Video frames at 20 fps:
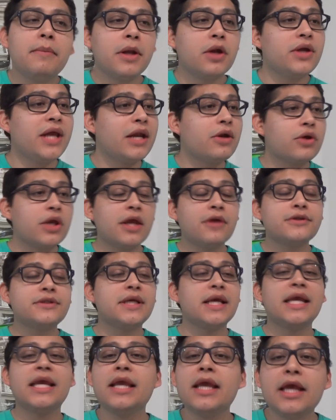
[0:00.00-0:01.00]
pero ya no quiero
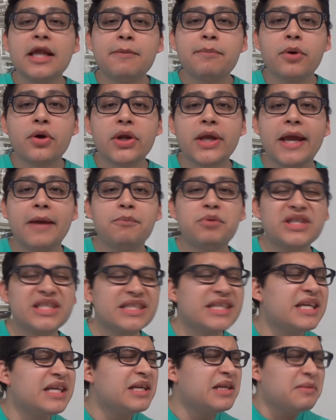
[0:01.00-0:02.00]
seguir porque
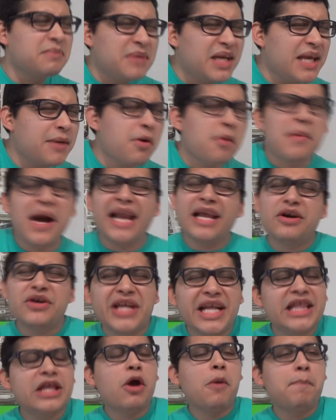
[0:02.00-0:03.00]
pues me llevo mal con
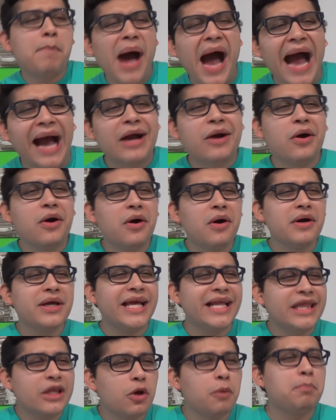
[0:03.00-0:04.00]
el tío Paco
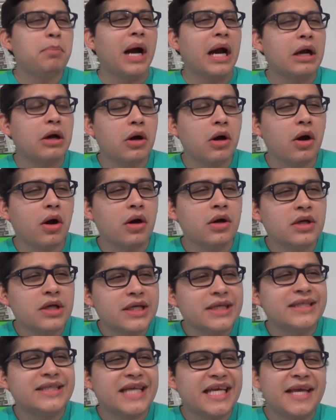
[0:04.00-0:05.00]
y el tío Paco
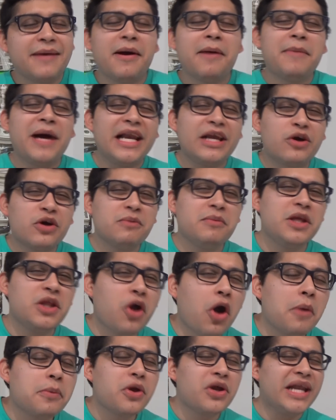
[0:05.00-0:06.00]
se lleva mal con mi
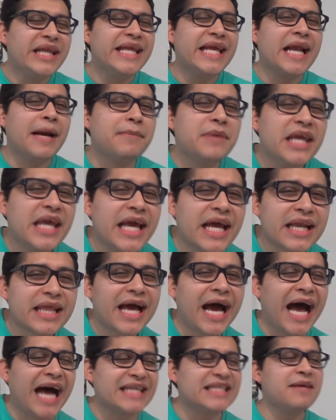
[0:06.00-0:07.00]
novio, le tira
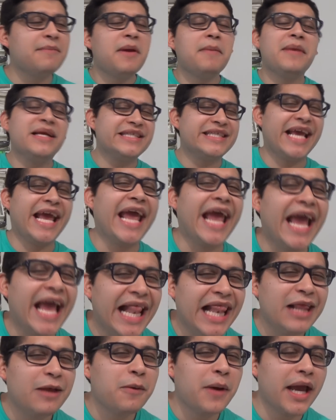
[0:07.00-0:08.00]
mierda, hace memes de
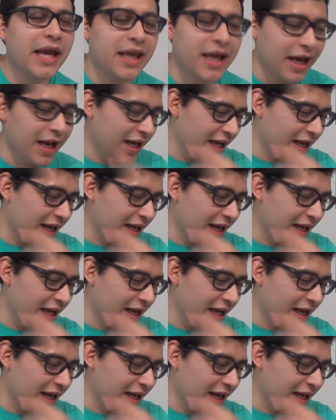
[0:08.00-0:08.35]
él, güey.